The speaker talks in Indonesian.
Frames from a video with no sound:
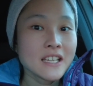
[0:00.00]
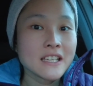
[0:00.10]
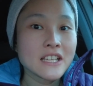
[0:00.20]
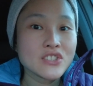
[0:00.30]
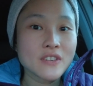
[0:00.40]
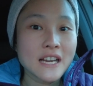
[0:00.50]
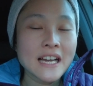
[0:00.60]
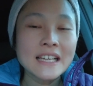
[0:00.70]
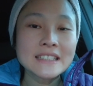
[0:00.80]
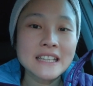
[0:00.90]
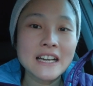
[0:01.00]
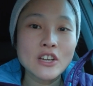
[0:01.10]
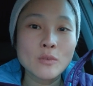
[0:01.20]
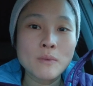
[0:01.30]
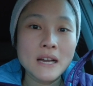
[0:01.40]
Dan juga jangan
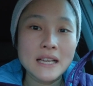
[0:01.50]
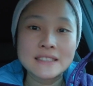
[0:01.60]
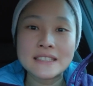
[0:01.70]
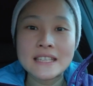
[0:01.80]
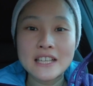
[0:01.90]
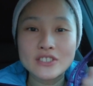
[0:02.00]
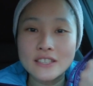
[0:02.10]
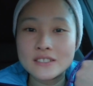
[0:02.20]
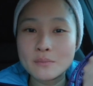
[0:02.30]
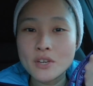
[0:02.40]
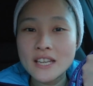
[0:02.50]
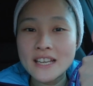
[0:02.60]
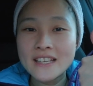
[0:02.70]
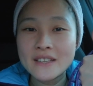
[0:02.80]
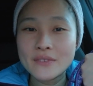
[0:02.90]
lupa kasih acungan
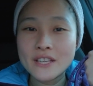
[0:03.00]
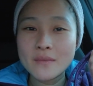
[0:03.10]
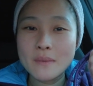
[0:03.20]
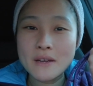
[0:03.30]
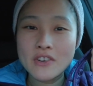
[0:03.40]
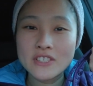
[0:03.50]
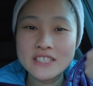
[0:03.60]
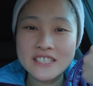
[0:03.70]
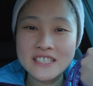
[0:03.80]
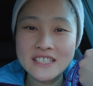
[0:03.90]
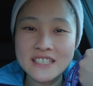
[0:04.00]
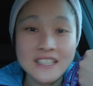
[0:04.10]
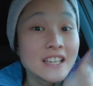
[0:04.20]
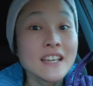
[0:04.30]
jempolnya di video Mama Goci.